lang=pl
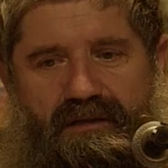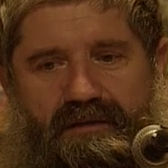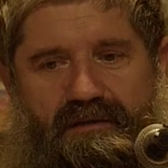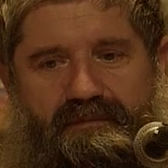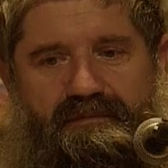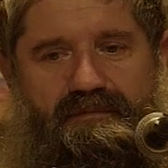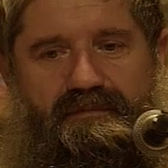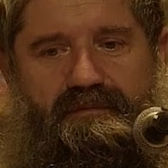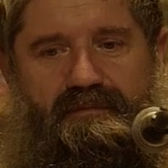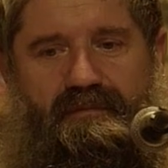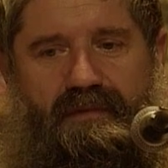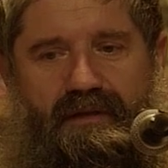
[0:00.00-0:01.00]
E,
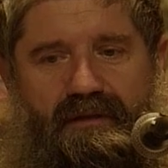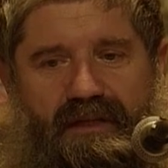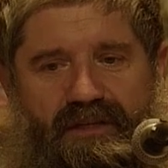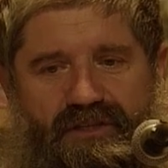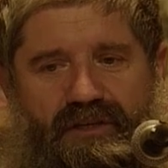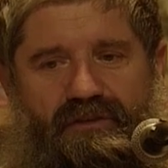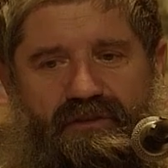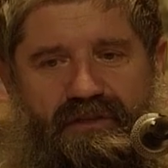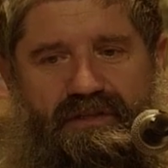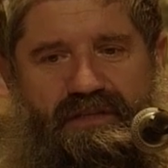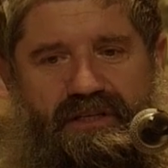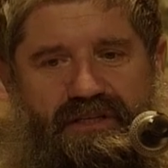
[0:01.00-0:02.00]
dlaczego to
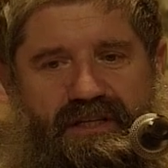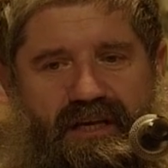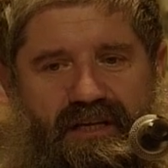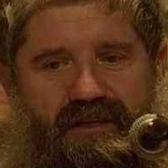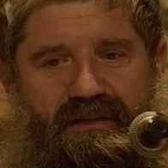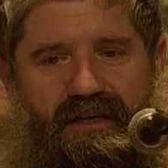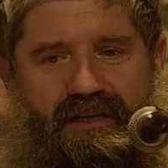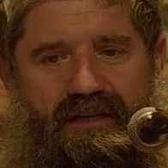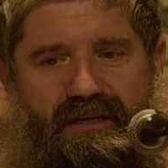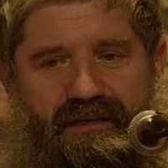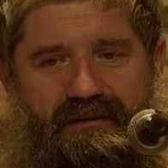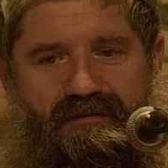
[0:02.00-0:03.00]
jest też takie,
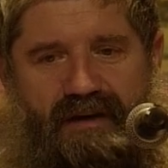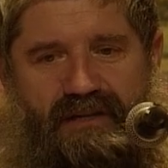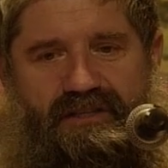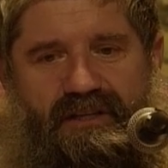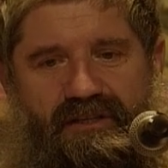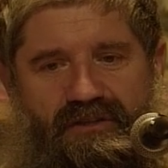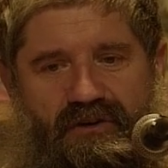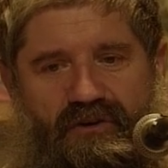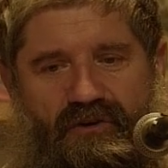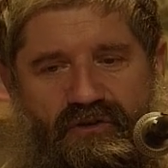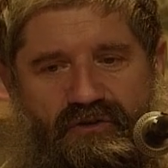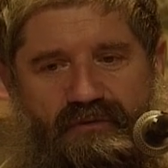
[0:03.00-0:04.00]
takie ważne?
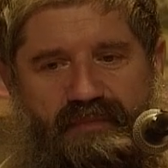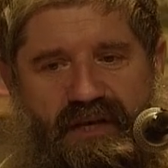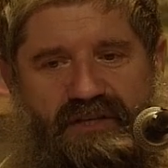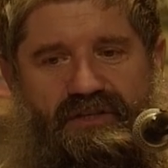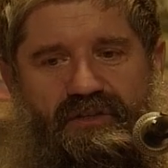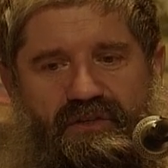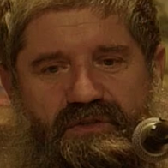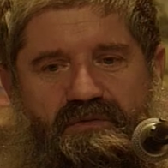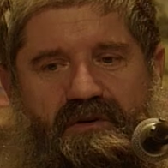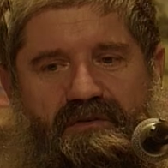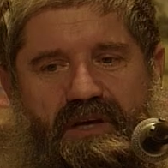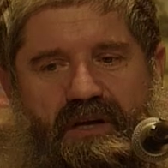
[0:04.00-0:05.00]
Dlaczego Kościół bierze to
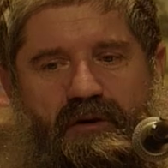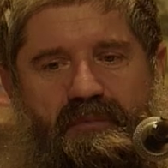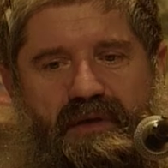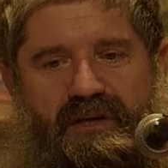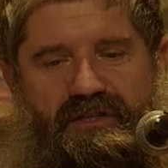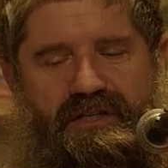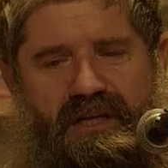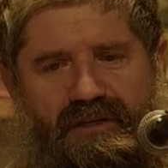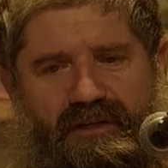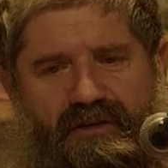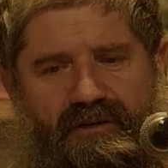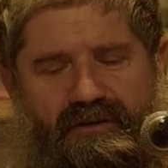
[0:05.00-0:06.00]
słowo jako pierwsze?
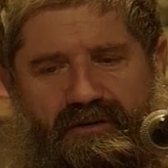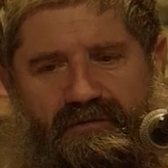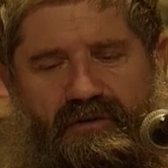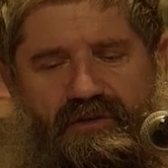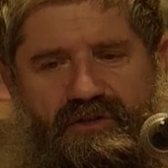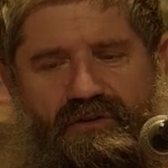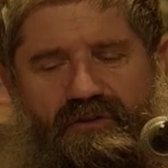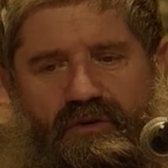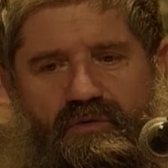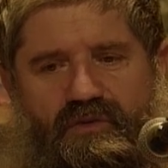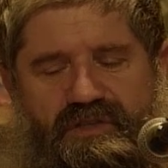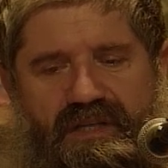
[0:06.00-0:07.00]
Nie tylko chodzi o
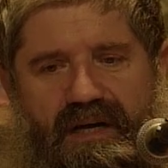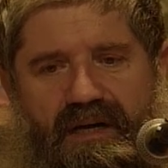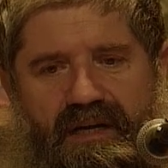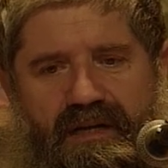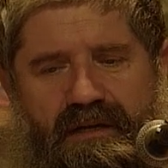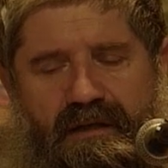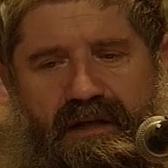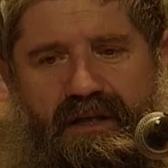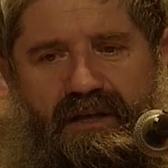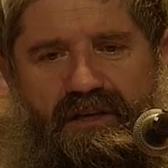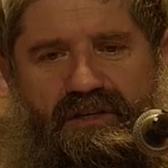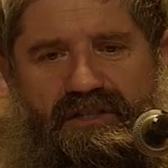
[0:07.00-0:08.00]
te usta, ale
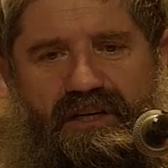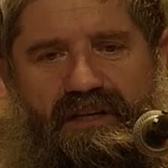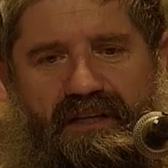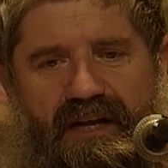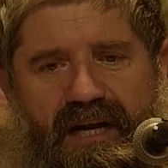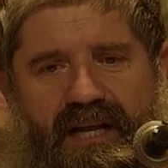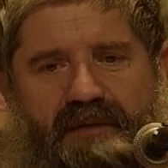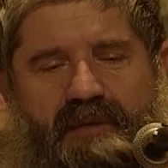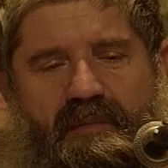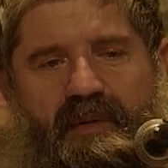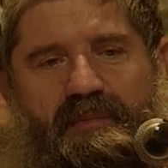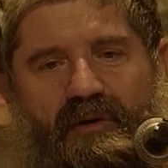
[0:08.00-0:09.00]
że generalnie
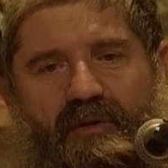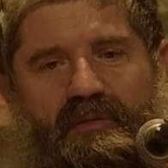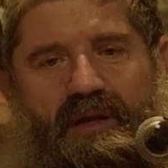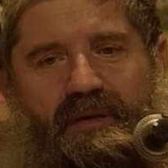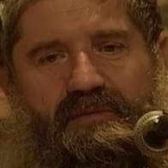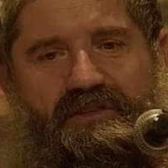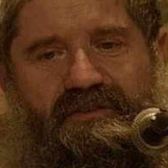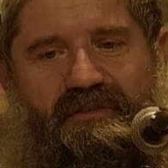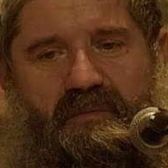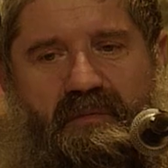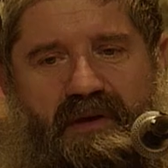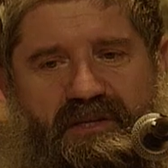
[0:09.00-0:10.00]
mamy problem, że
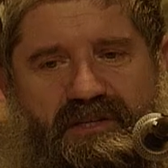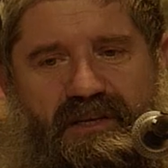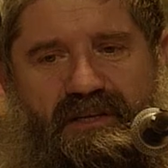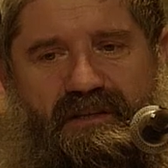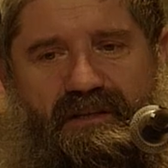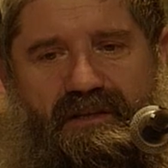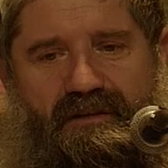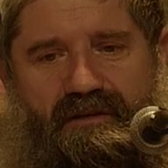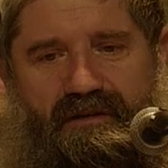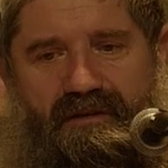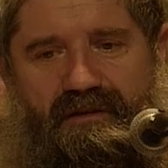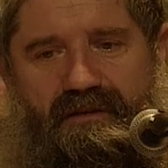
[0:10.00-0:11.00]
w momencie,
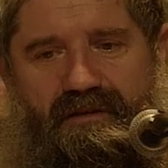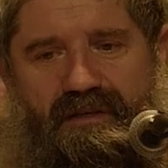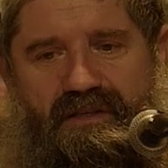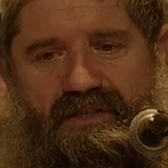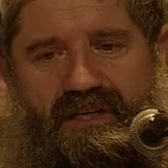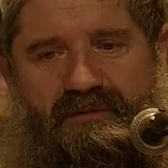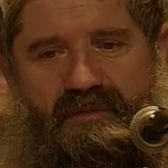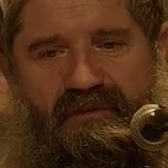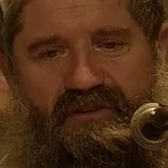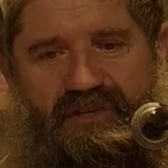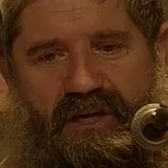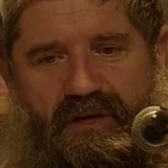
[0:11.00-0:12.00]
kiedy e,
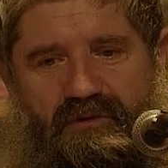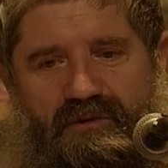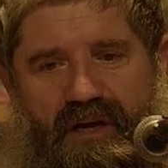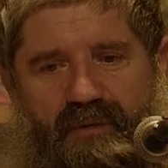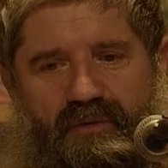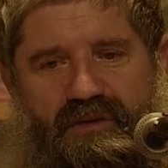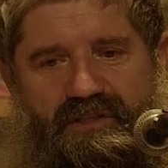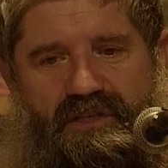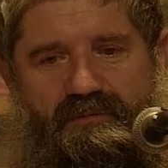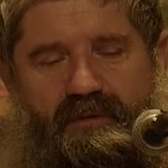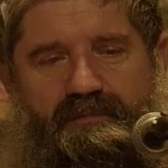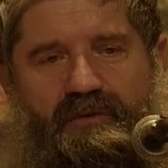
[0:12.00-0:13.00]
jesteśmy w grzechu albo
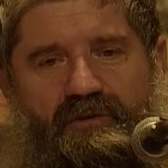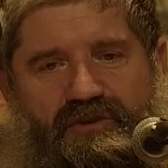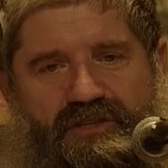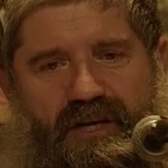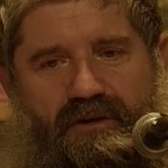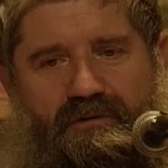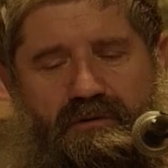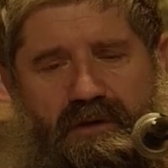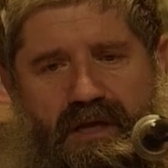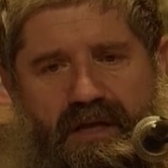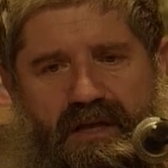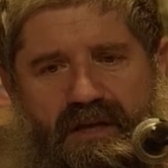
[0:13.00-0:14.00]
jesteśmy po
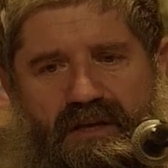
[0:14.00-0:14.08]
grzechu,